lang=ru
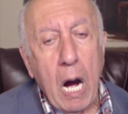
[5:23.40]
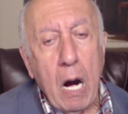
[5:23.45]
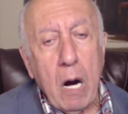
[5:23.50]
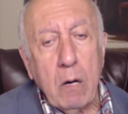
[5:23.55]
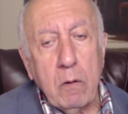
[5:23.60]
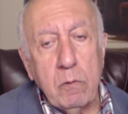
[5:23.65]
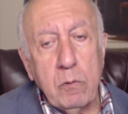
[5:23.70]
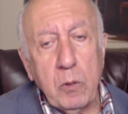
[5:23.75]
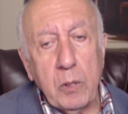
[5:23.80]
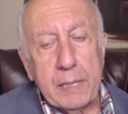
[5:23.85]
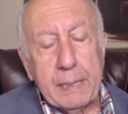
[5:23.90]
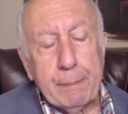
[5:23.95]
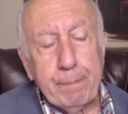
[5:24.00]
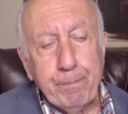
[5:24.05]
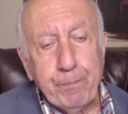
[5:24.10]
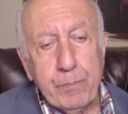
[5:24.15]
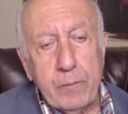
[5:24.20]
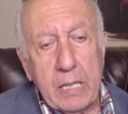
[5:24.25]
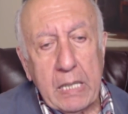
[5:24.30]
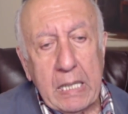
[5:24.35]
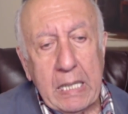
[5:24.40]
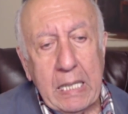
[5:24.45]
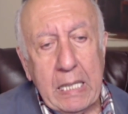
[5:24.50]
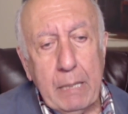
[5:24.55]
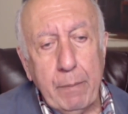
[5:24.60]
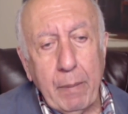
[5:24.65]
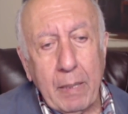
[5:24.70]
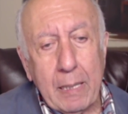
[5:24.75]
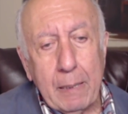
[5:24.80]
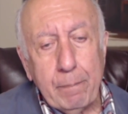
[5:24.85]
Вот.
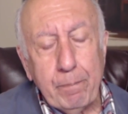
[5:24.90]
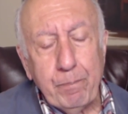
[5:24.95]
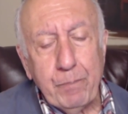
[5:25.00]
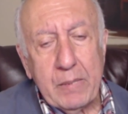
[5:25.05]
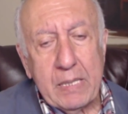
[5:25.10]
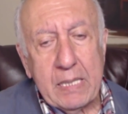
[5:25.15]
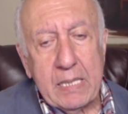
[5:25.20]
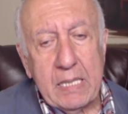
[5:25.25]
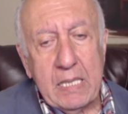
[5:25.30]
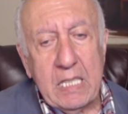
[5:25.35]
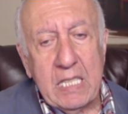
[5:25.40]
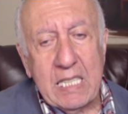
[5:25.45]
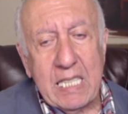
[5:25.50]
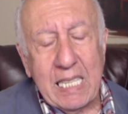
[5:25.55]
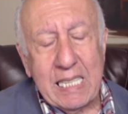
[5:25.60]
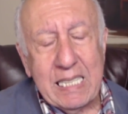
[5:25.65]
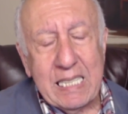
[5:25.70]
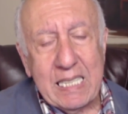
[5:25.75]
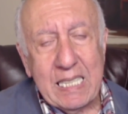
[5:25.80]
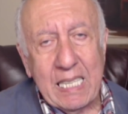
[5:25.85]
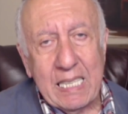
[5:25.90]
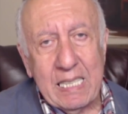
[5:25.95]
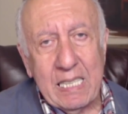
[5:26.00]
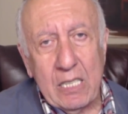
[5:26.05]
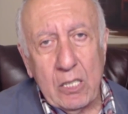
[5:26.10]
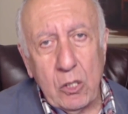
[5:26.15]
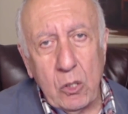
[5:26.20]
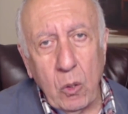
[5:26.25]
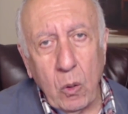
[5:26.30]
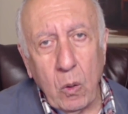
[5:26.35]
Либо снижать цены
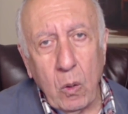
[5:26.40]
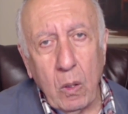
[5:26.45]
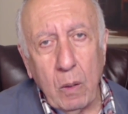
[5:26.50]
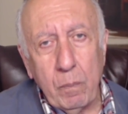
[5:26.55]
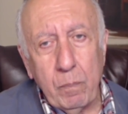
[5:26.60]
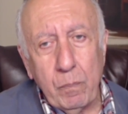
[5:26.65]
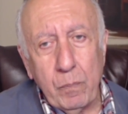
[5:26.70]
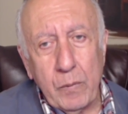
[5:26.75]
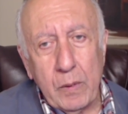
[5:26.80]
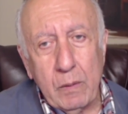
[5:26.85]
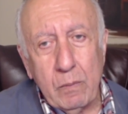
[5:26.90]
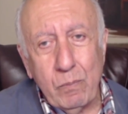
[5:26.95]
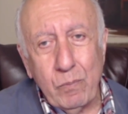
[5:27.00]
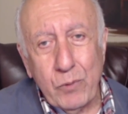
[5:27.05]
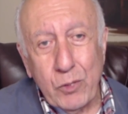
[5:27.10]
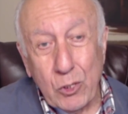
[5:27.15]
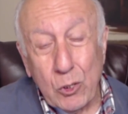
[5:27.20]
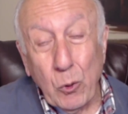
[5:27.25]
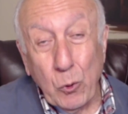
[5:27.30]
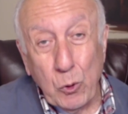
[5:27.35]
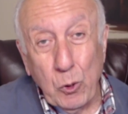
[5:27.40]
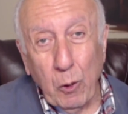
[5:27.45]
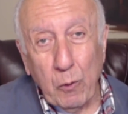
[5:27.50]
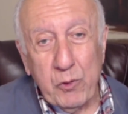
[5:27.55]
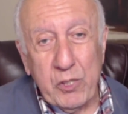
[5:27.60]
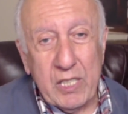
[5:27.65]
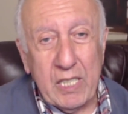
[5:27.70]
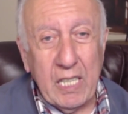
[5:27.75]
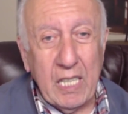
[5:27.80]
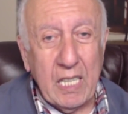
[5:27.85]
до
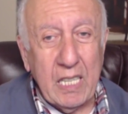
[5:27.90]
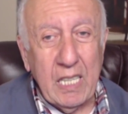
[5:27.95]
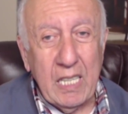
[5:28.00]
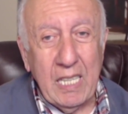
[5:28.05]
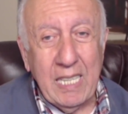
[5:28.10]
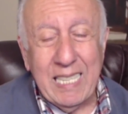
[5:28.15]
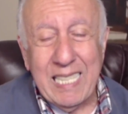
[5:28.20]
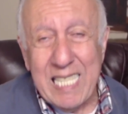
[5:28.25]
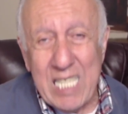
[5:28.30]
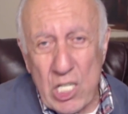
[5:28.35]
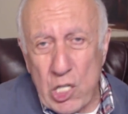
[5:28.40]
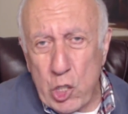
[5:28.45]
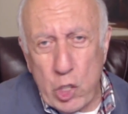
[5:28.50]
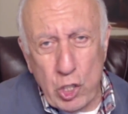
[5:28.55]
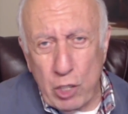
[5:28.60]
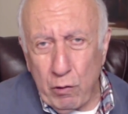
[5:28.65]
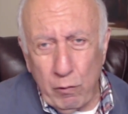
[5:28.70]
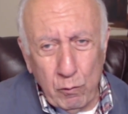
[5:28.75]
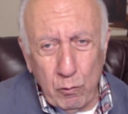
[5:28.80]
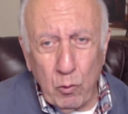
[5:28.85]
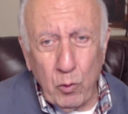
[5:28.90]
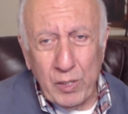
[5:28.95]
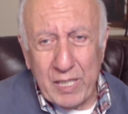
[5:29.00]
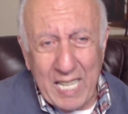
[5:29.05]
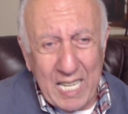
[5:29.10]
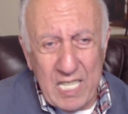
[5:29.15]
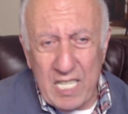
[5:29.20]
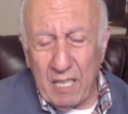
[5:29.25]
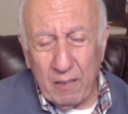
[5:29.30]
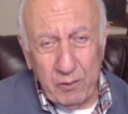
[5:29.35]
саудовских и ничего на
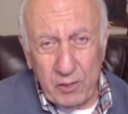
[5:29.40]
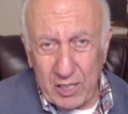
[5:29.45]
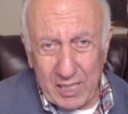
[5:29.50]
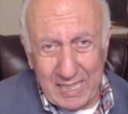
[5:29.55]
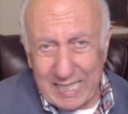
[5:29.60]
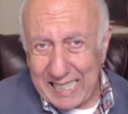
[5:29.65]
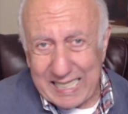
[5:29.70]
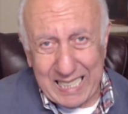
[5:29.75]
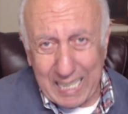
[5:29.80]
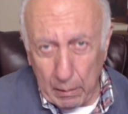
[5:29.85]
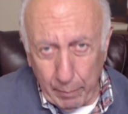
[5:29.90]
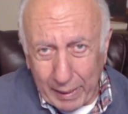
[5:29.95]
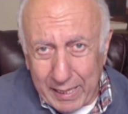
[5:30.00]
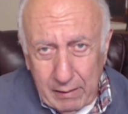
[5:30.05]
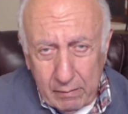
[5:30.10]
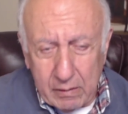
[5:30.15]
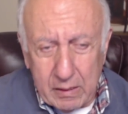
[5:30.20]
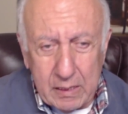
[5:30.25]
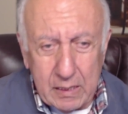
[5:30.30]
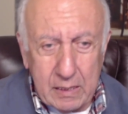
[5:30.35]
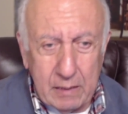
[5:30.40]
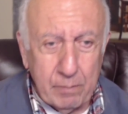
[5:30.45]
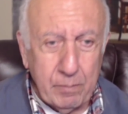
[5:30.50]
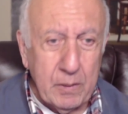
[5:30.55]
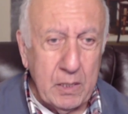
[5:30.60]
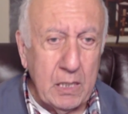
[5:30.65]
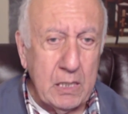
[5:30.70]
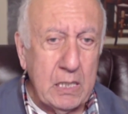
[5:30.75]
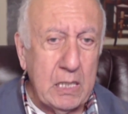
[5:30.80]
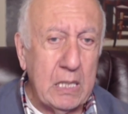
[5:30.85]
нефти не зарабатывать,
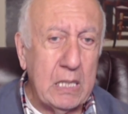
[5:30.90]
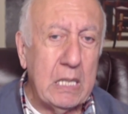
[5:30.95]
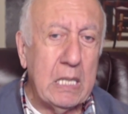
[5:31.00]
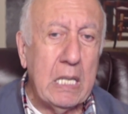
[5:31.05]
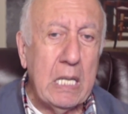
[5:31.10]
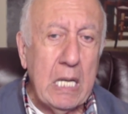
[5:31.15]
значит,